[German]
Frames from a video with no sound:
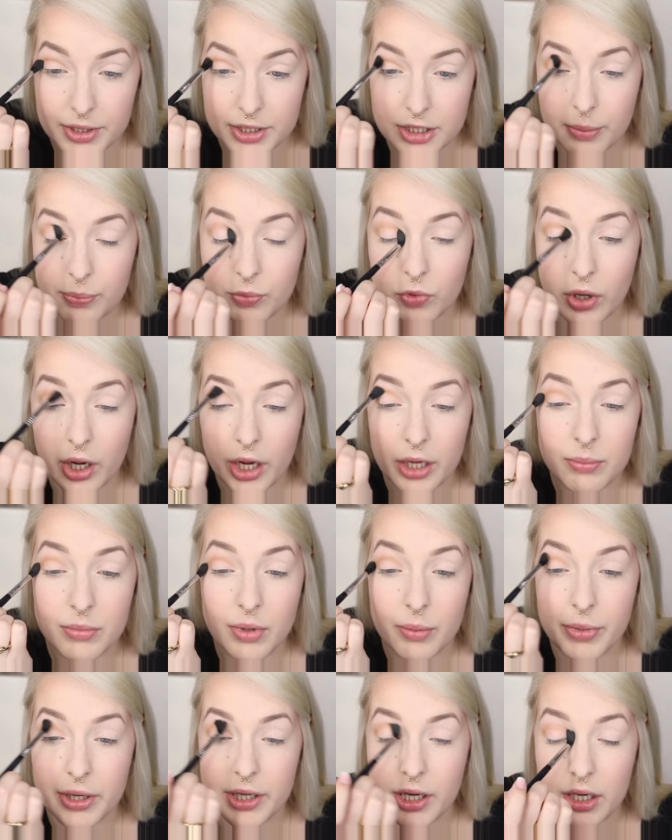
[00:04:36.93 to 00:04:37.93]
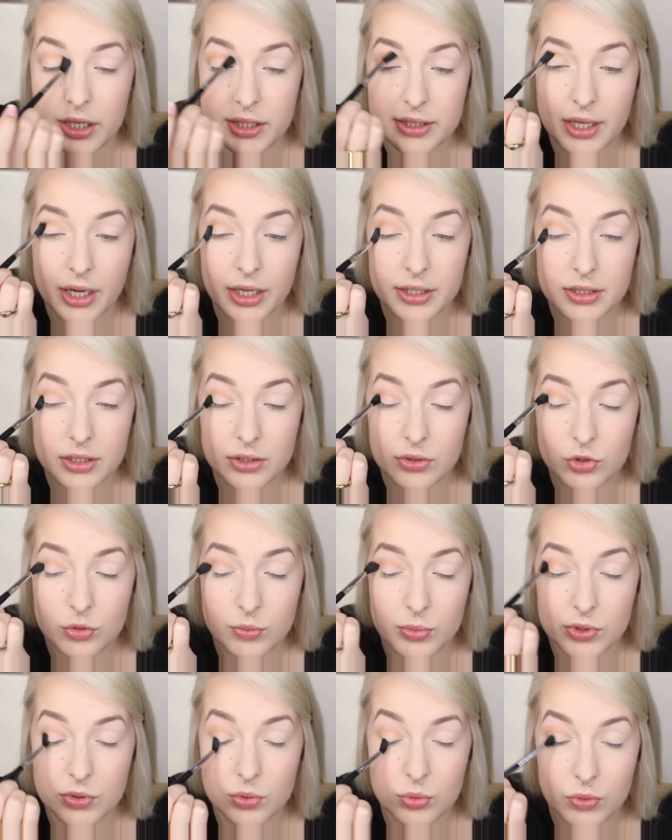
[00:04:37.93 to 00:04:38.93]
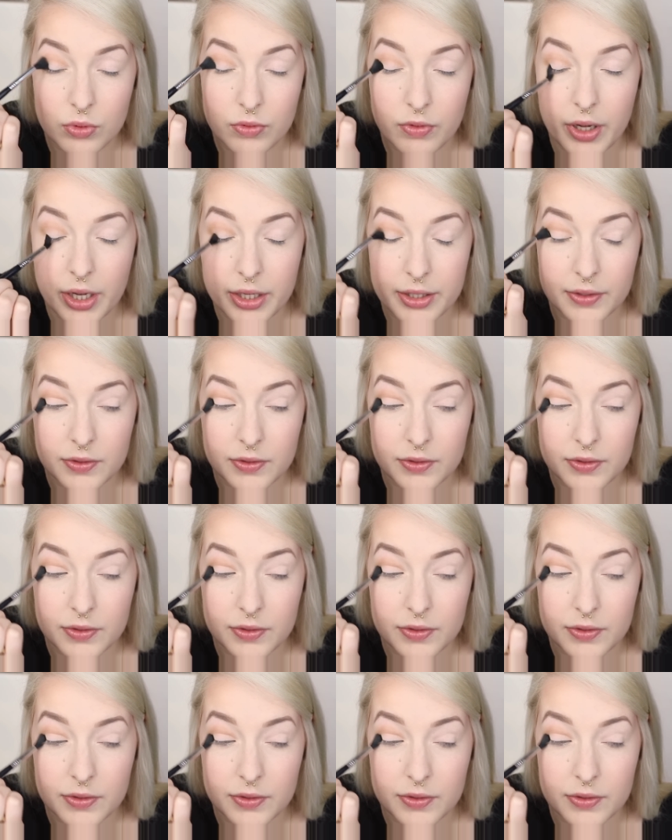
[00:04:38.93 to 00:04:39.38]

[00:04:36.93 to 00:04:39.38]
Ich habe nur einmal bei der Lisa, als ich zu Besuch war,